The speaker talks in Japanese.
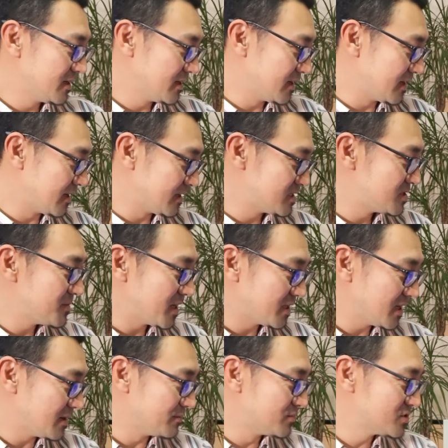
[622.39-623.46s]
えー、閉め
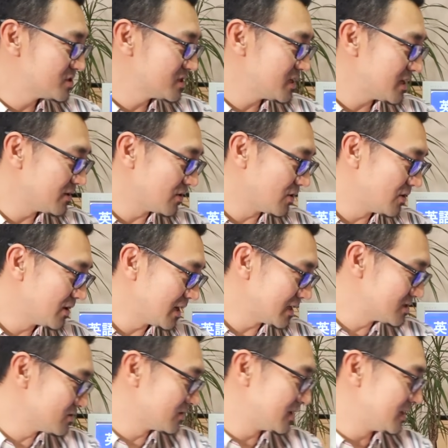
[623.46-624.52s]
てぶつ切れの
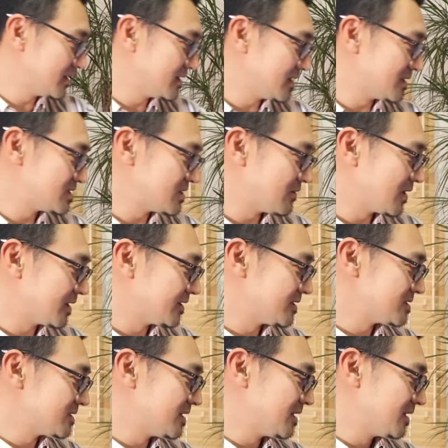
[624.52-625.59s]
発音になっちゃうわけ
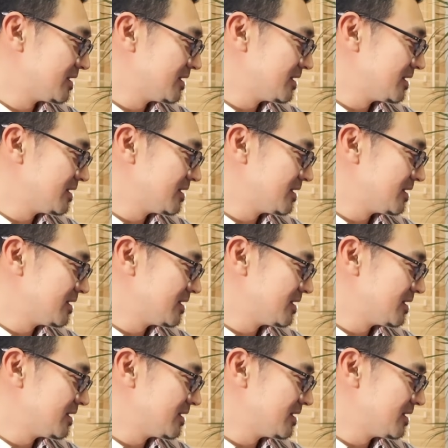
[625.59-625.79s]
ですね、